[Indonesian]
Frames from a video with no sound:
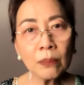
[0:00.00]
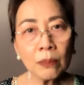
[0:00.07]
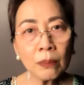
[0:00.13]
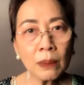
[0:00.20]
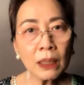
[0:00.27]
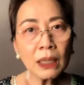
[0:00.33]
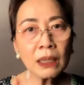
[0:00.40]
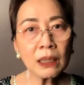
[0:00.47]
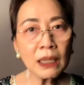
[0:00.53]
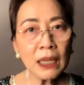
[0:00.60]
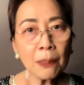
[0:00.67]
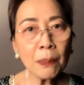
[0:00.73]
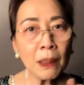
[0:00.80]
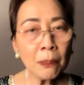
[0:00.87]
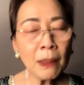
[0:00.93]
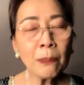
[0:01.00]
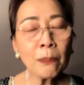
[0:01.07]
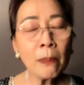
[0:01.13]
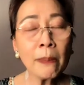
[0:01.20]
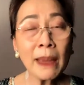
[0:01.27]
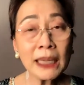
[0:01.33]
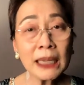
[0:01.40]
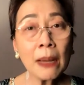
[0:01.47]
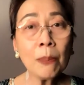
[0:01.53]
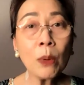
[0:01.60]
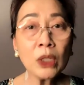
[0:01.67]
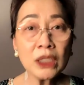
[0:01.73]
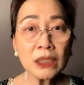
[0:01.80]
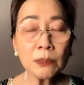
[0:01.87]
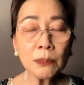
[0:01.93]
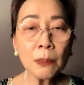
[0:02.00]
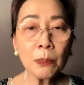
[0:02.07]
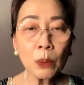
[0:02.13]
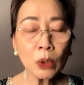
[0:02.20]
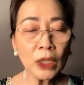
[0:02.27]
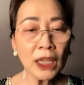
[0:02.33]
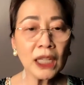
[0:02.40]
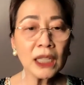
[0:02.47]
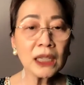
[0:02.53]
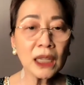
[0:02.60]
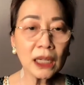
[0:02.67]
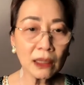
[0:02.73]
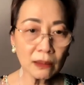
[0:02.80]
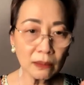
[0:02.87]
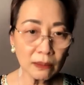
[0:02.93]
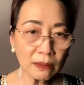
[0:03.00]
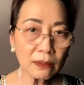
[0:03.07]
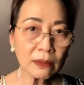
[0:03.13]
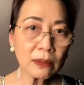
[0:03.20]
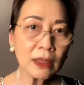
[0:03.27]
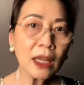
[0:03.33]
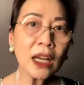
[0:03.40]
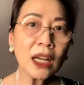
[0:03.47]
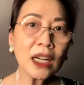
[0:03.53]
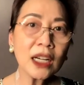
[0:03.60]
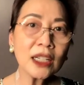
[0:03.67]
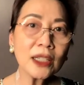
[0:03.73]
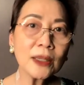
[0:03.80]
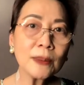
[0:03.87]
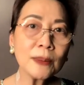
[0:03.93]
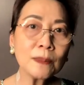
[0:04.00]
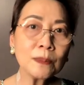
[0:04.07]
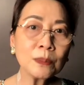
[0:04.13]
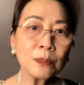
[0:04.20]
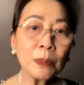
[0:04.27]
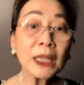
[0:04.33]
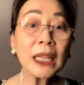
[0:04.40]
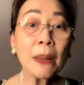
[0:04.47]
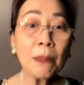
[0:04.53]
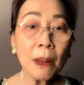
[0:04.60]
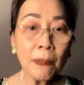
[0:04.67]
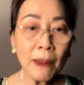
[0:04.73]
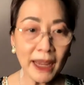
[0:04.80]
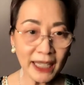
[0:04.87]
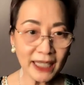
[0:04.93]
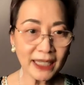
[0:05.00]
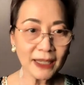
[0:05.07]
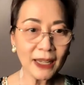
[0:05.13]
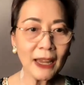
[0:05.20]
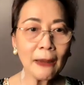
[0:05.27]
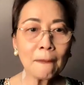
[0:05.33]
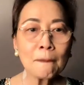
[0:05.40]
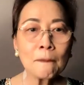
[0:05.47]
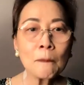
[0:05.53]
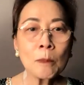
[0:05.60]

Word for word: mendapat metabolisme protein ter, bertambah baik ya.